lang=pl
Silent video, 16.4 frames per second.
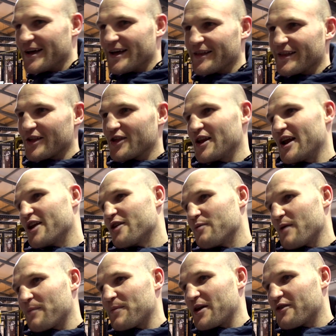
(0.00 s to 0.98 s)

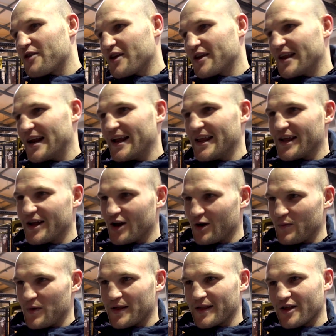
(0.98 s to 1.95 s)
zaczynaliśmy, jak pierwszy trening
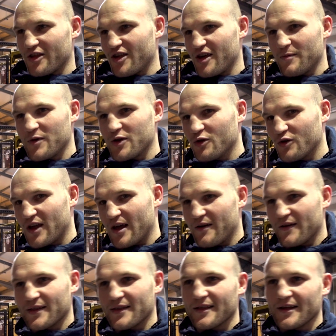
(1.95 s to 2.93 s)
robiłem z Andrzejem
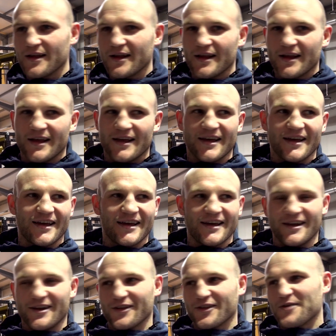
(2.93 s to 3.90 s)
Gitrukiem, więc
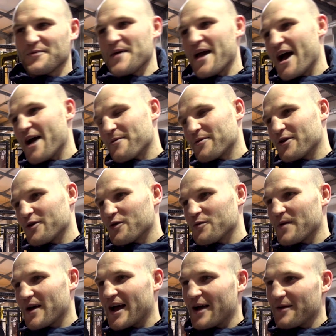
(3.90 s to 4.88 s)
e, no, śmiałem się,
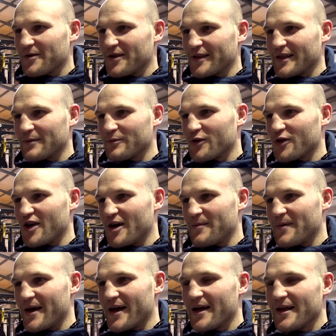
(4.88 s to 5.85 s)
uśmiechałem się sam do
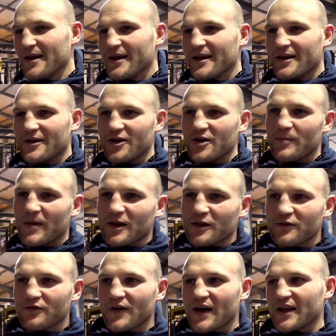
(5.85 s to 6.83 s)
siebie, no i
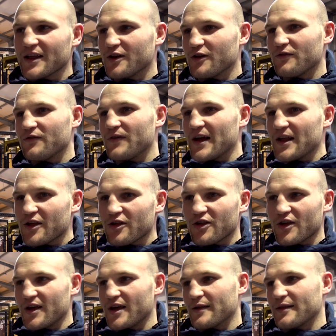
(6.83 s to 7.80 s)
bardzo fajnie, no fajnie,
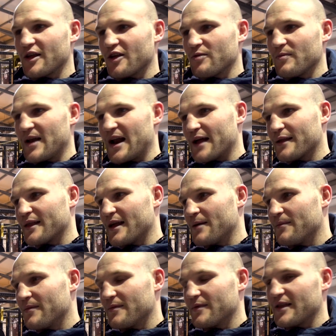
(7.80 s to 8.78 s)
że jesteśmy
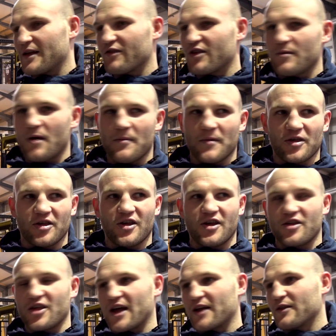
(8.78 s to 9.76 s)
razem, zawsze miałem
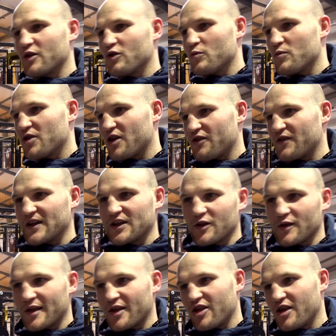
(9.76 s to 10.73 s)
marzenie, że jak tytuł mistrza
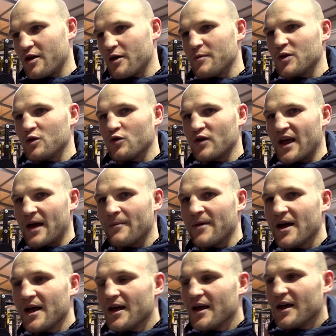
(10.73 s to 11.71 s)
świata to z Andrzejem
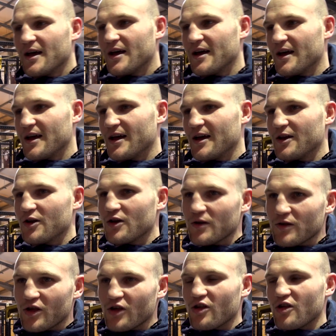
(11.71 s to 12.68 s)
Gitrukiem, e, no
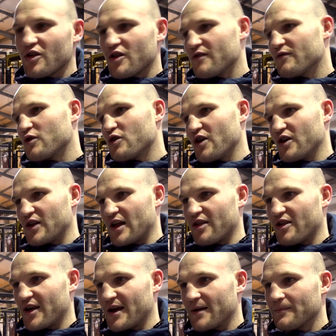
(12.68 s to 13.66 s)
i cieszę się, że wróciłem do
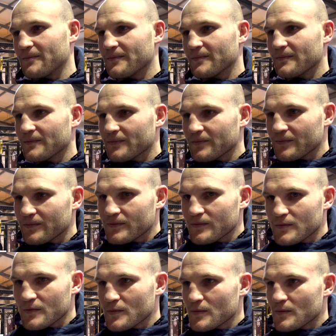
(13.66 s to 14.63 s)
Andrzeja. Mhm